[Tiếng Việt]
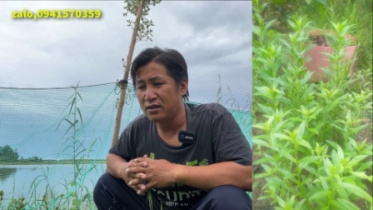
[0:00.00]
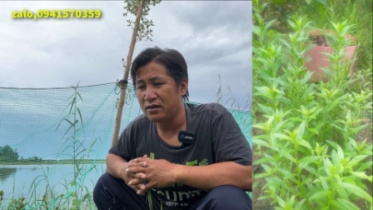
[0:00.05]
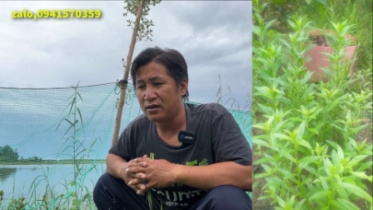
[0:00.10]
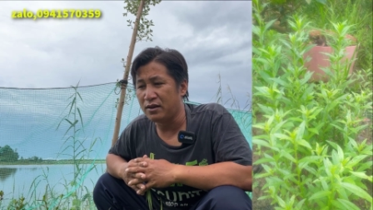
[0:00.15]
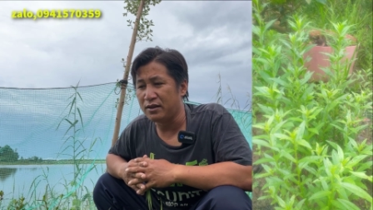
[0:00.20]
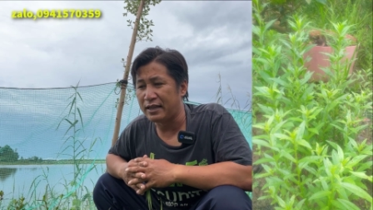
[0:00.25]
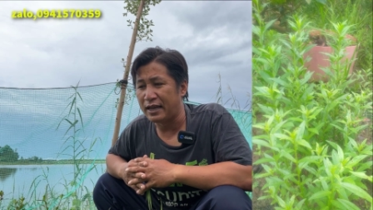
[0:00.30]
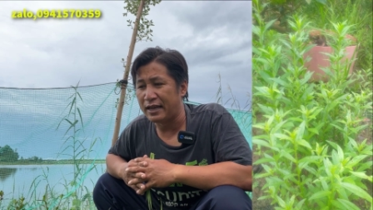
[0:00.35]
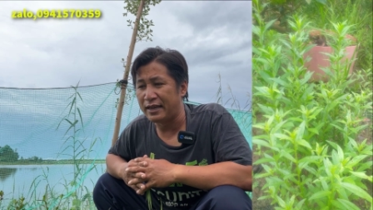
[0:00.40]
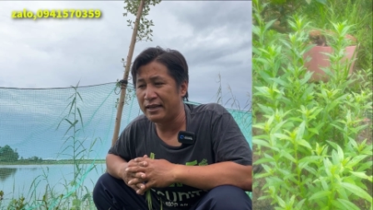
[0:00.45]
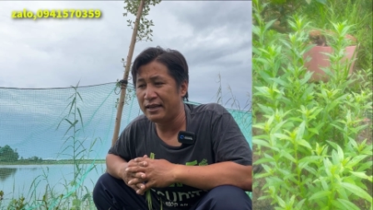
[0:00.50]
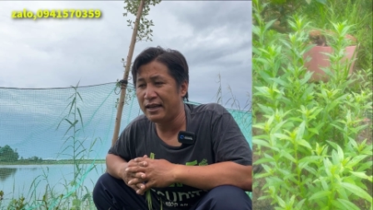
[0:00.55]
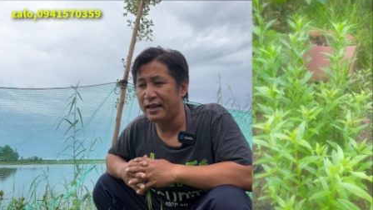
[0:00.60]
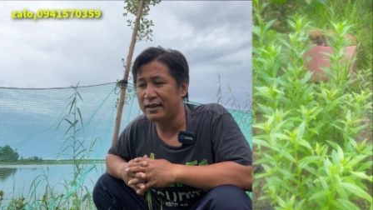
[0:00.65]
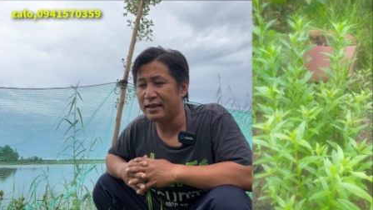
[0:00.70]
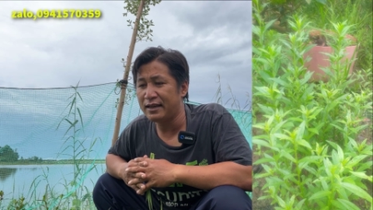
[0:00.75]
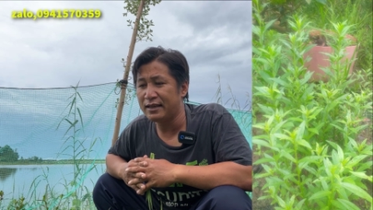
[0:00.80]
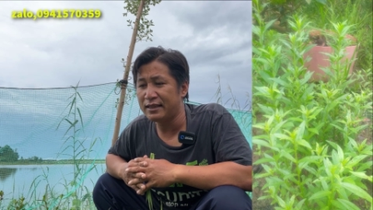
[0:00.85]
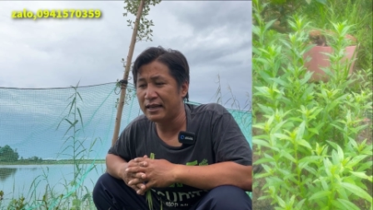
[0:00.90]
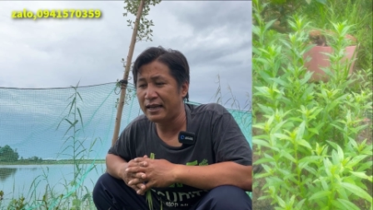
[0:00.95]
rồi
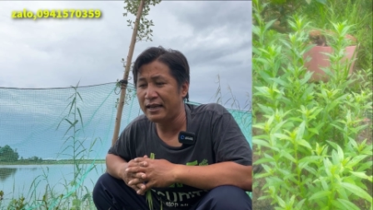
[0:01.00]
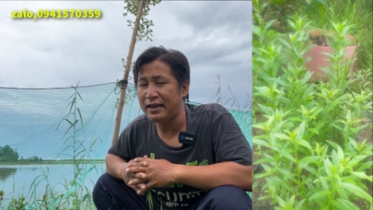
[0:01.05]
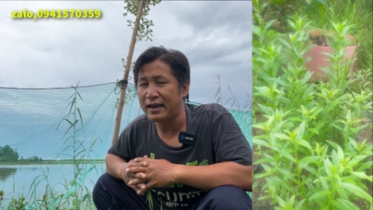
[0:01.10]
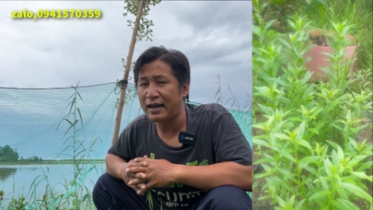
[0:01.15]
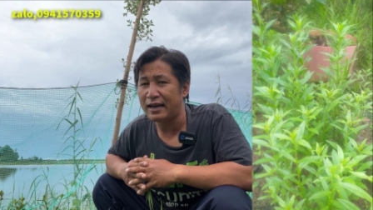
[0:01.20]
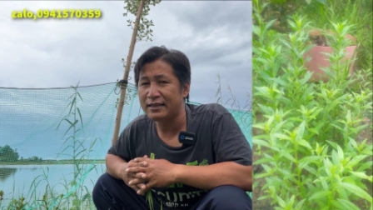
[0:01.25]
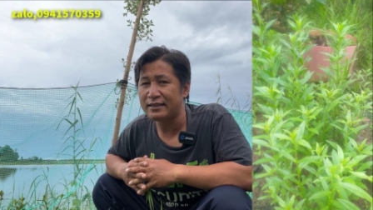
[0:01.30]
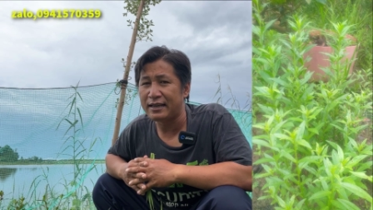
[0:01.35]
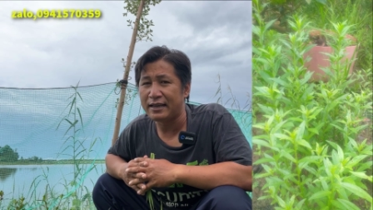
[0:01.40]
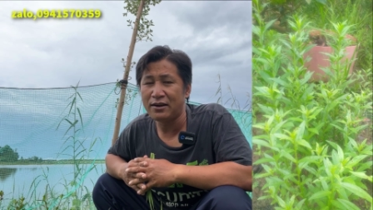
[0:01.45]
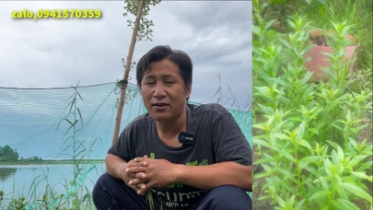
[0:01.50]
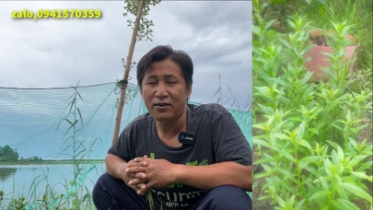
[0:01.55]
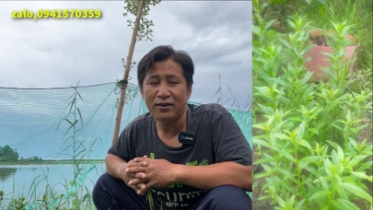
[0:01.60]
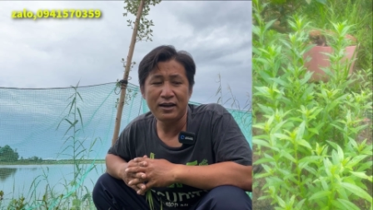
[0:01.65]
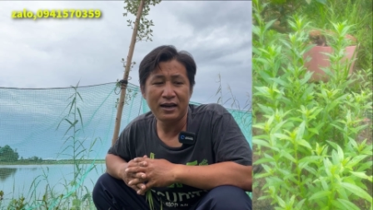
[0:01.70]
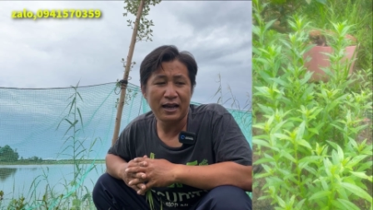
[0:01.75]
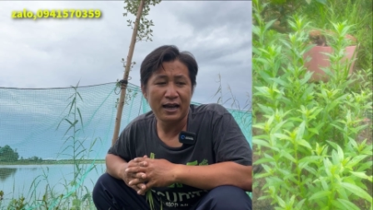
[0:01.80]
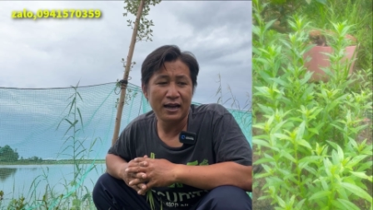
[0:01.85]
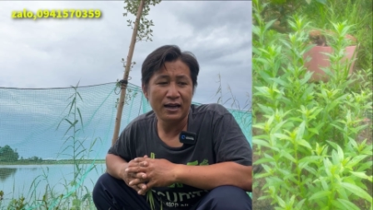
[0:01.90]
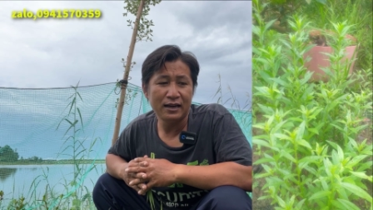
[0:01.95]
chị đi thấy lại chị
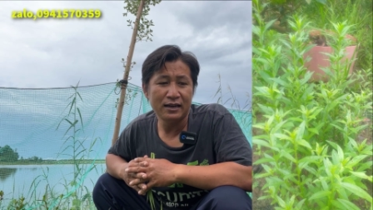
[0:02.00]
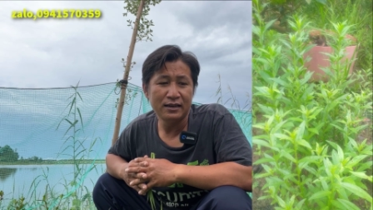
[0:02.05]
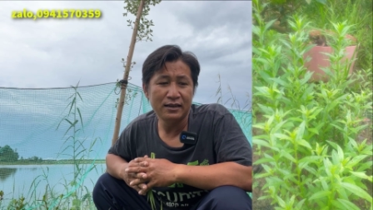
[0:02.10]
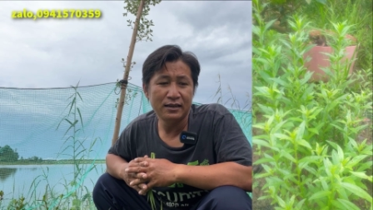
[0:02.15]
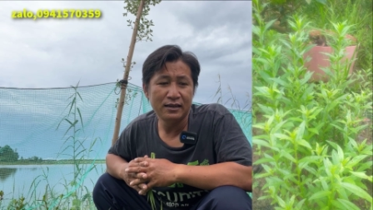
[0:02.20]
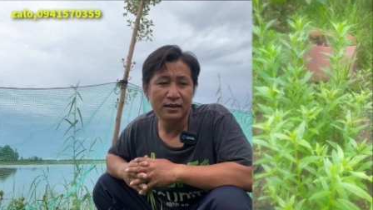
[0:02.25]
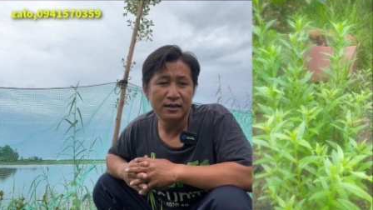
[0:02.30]
nói là